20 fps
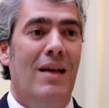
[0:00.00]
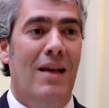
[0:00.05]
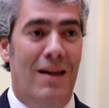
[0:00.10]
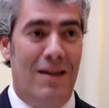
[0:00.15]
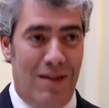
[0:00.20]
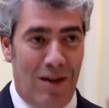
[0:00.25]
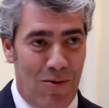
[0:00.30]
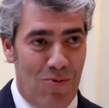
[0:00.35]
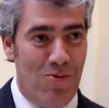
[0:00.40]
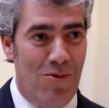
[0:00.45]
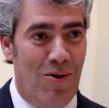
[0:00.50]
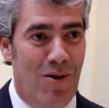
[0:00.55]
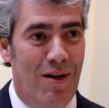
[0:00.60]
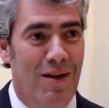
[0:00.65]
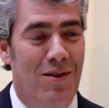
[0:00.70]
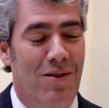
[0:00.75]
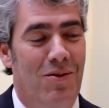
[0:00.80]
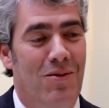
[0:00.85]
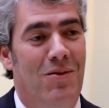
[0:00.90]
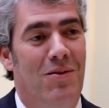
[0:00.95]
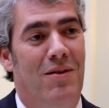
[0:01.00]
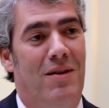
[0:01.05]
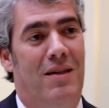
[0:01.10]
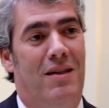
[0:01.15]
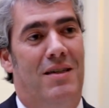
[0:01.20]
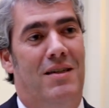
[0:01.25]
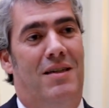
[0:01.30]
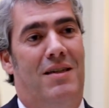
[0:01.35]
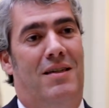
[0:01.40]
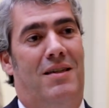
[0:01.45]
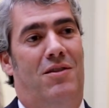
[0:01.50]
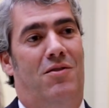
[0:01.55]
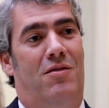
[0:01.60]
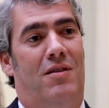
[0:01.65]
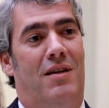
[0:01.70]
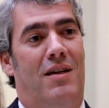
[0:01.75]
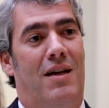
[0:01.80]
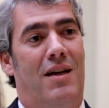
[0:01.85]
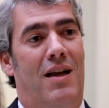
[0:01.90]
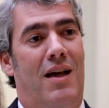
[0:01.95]
El segundo reto es, yo
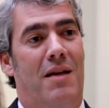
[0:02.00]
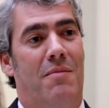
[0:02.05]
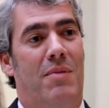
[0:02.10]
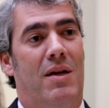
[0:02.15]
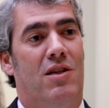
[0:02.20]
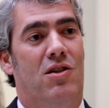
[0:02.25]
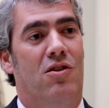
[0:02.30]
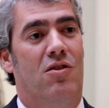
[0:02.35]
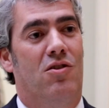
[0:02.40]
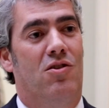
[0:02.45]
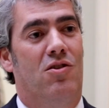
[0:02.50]
diría, la inversión